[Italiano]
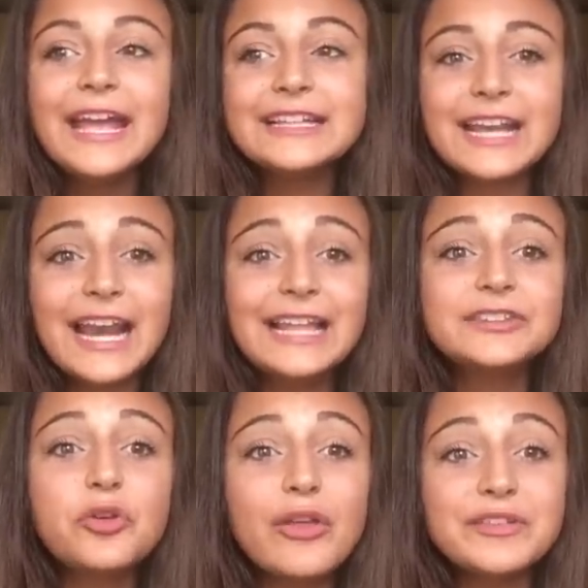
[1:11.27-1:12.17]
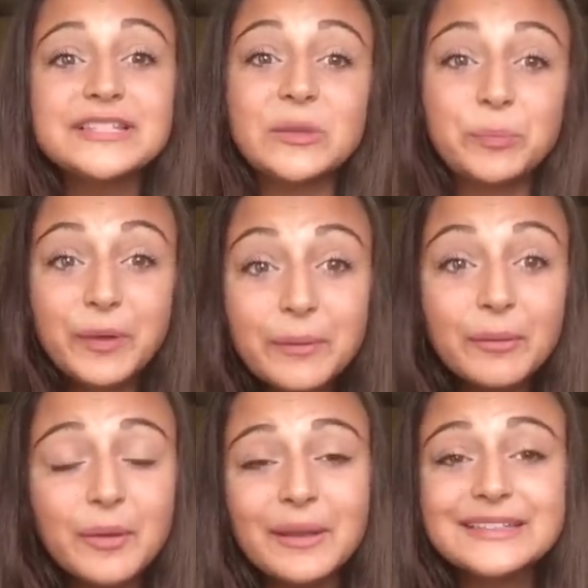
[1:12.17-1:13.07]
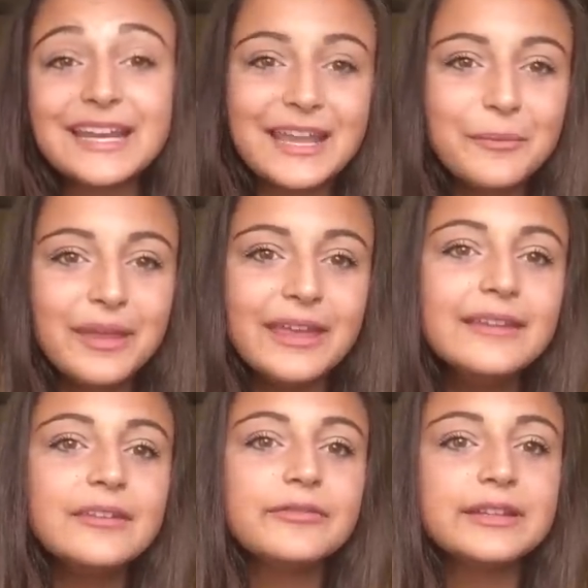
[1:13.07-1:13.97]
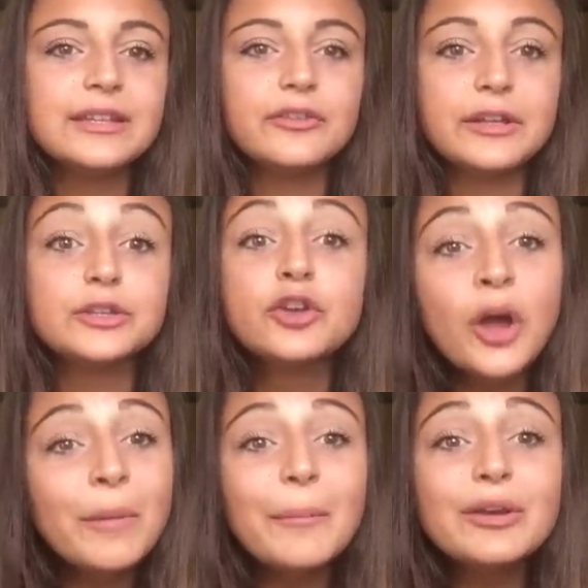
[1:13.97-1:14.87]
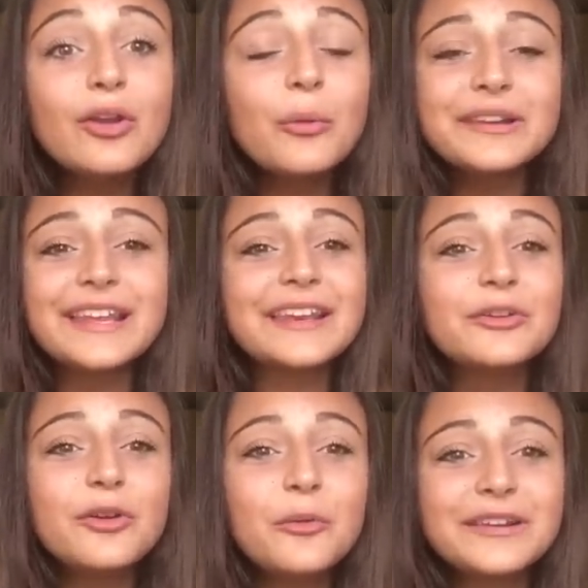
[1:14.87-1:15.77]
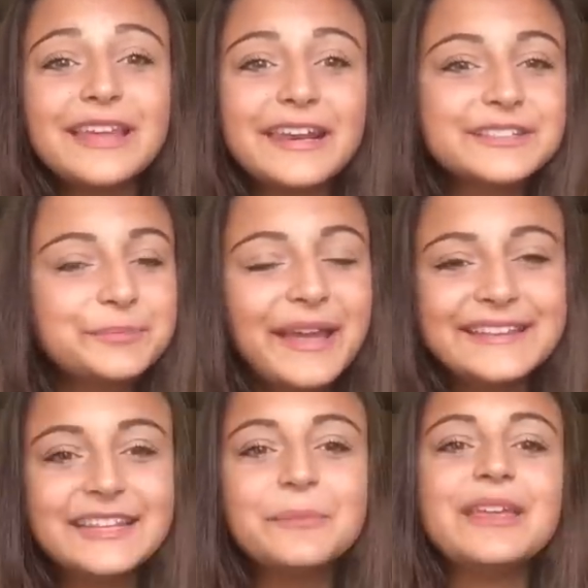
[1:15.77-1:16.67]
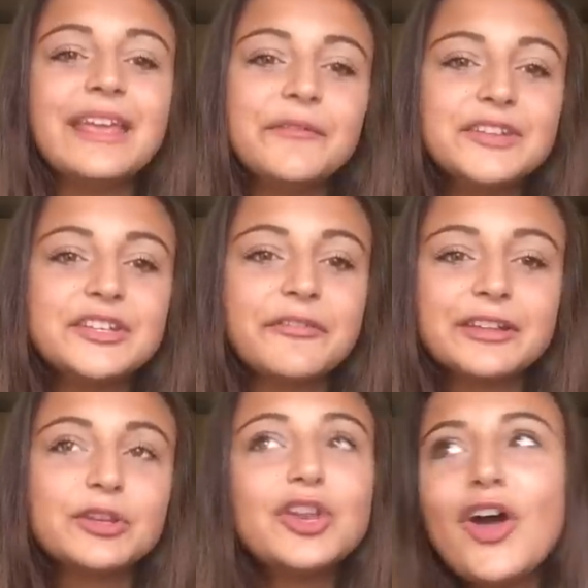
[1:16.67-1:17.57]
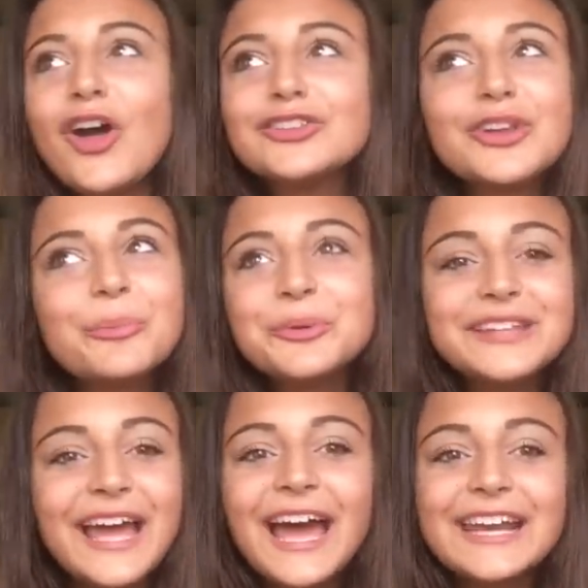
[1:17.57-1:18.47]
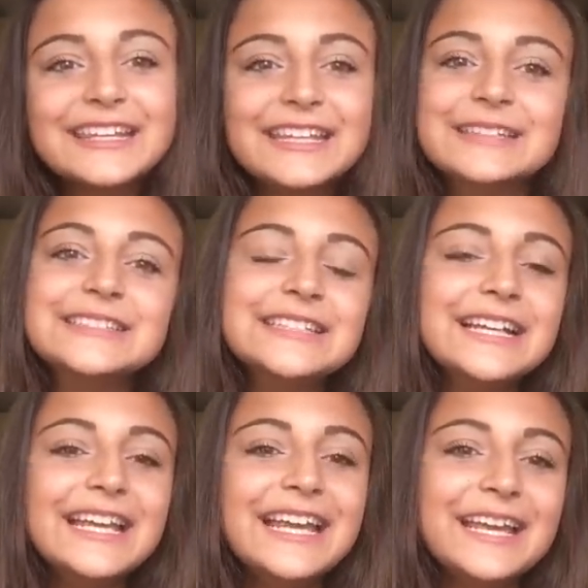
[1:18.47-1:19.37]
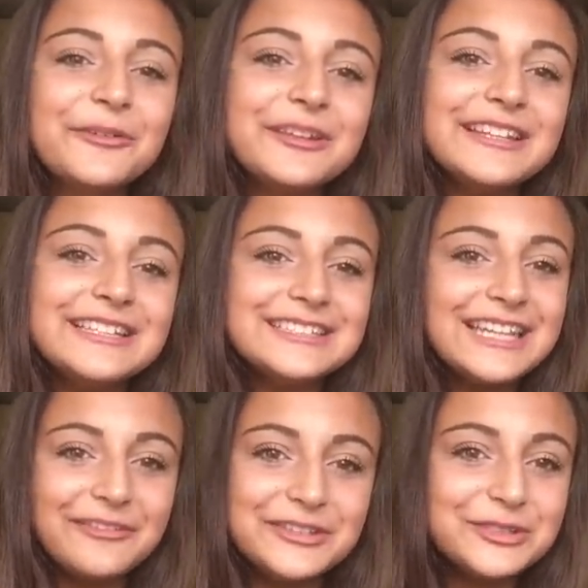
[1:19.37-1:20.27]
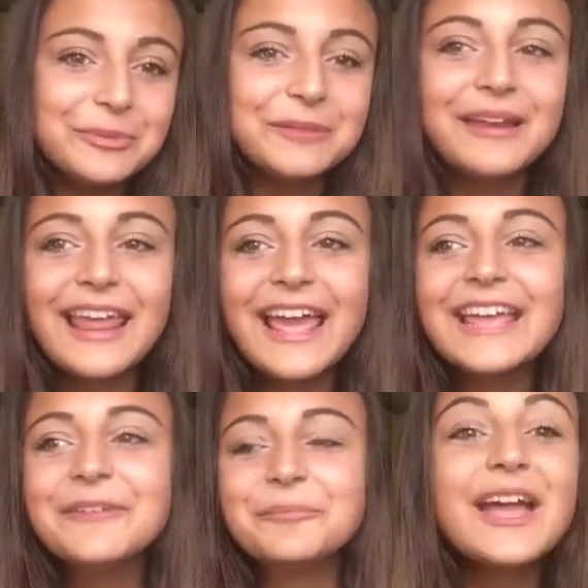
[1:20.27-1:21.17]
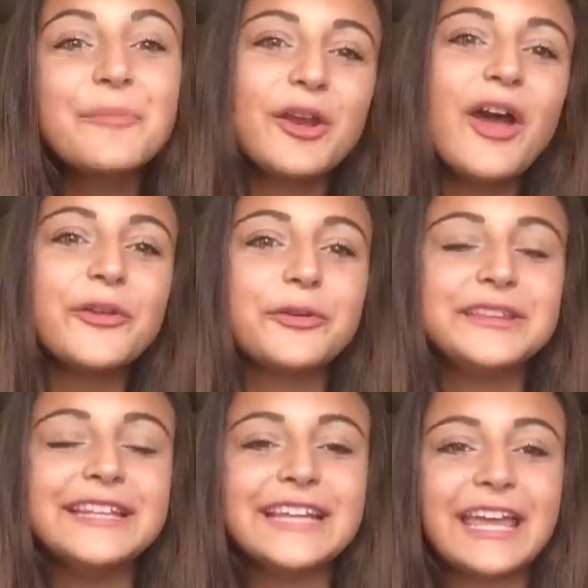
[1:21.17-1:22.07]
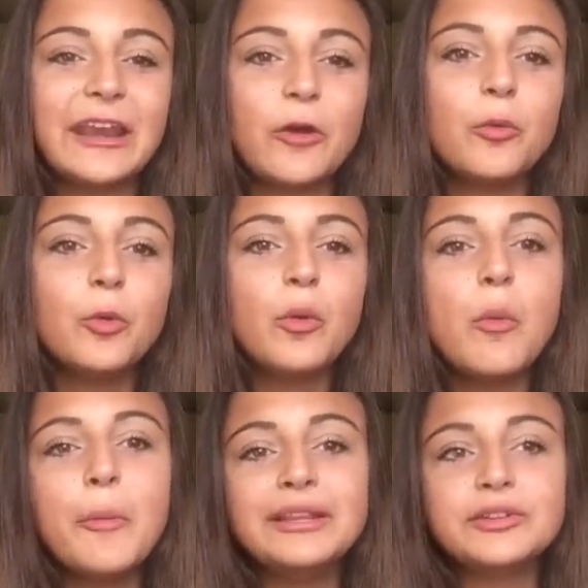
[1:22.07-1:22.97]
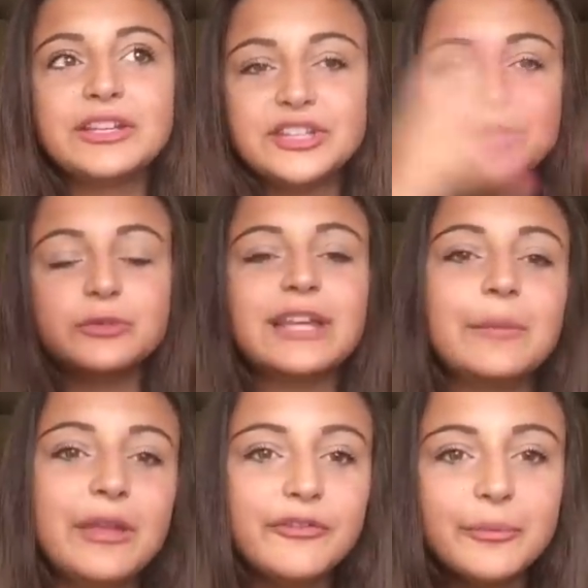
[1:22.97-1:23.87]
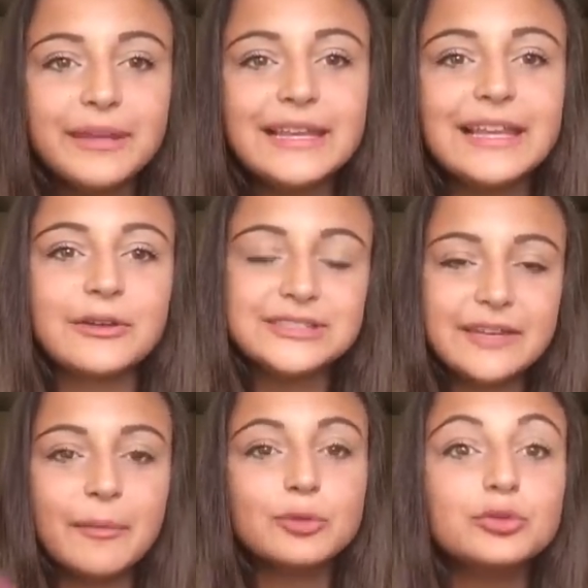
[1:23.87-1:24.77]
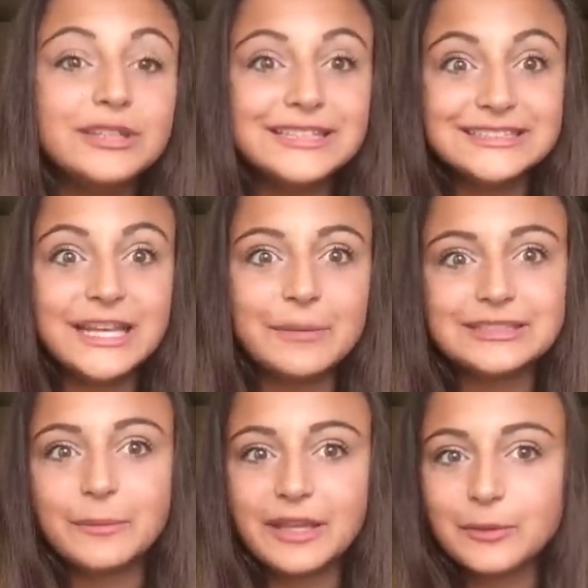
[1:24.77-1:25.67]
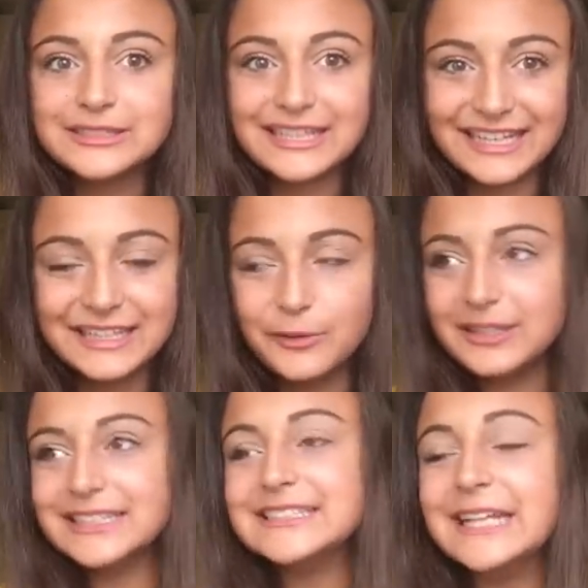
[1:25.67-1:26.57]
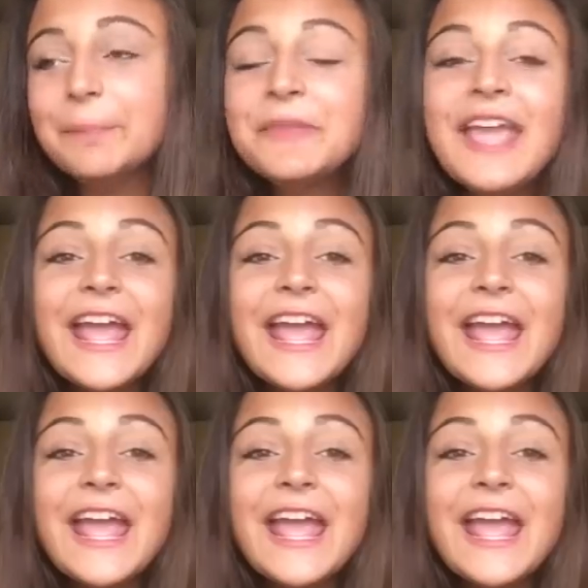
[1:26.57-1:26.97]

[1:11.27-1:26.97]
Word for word: e tra l'altro l'ha vista prima mia madre che me, infatti io ho fatto fatto no mamma non lo guardare, non lo guardare, aspettami e invece ha fatto no troppo tardi e quindi sì l'ha visto prima lei però ero contenta che era comunque un momento che c'era tutta la mia famiglia così eravamo tutti insieme a sapere questa grande notizia